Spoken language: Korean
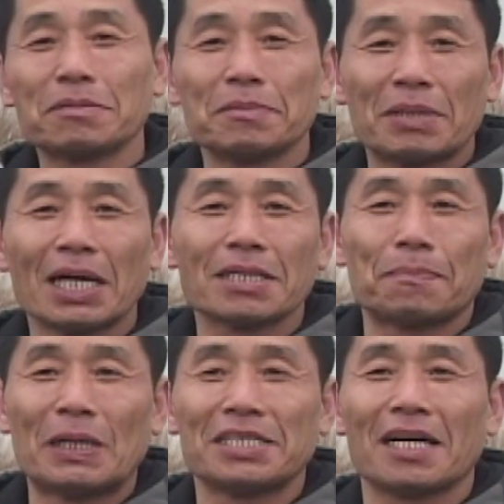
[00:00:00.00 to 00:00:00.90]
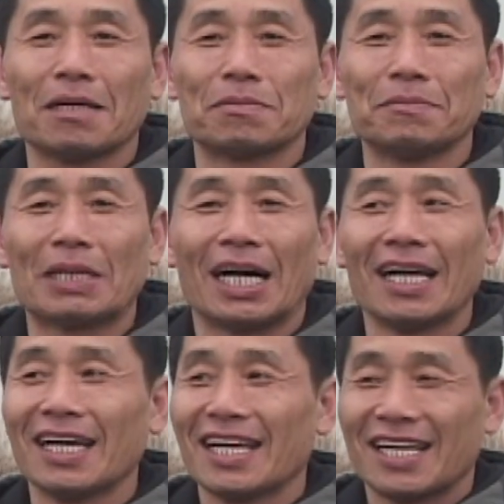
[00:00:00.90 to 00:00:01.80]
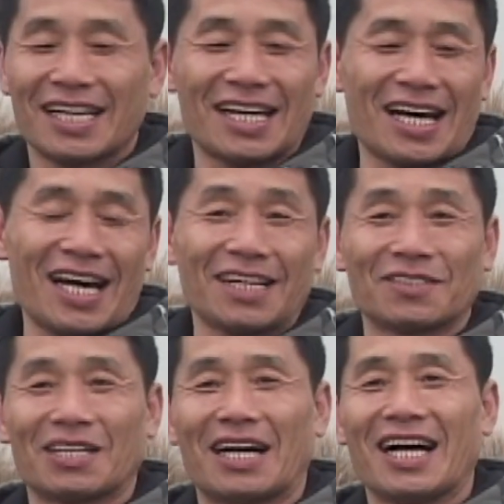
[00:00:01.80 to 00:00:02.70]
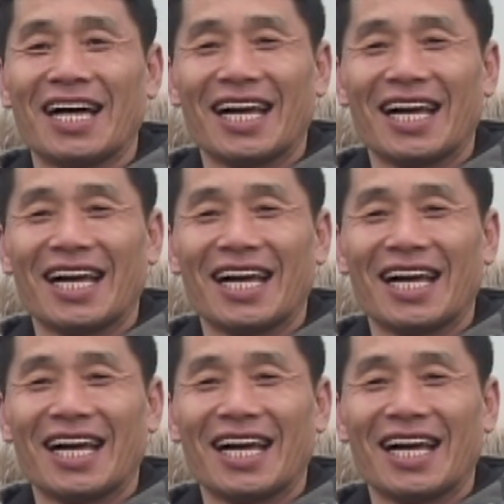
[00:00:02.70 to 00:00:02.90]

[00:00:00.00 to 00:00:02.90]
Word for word: 없습니다 어제 별 생각이 없습니다 야 좋다